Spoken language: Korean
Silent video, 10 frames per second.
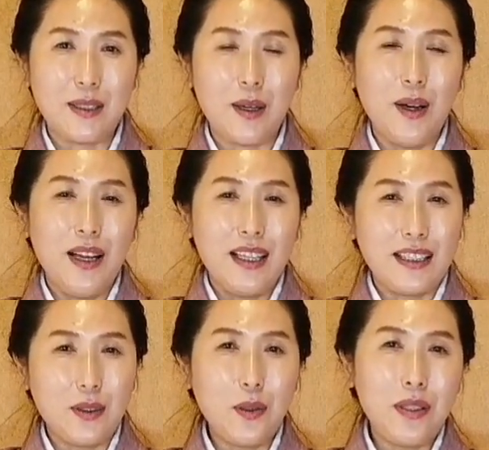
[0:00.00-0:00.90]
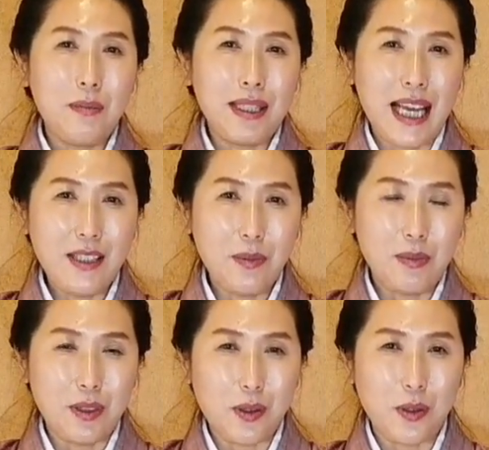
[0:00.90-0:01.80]
그래서 그 손님이
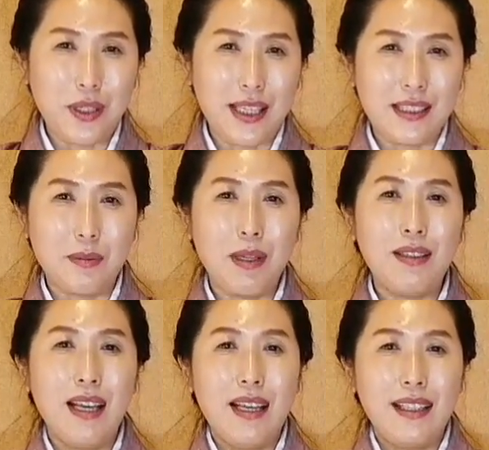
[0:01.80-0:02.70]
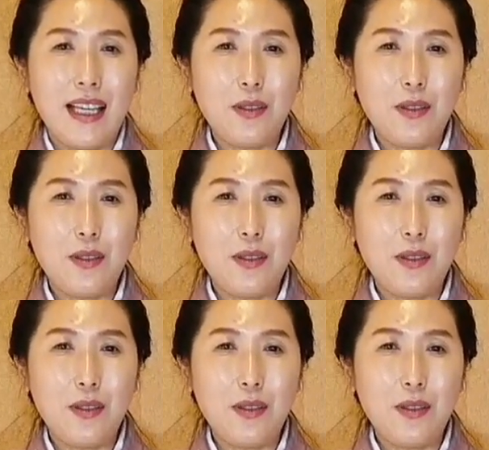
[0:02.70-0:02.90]
다섯 분을 초대했으면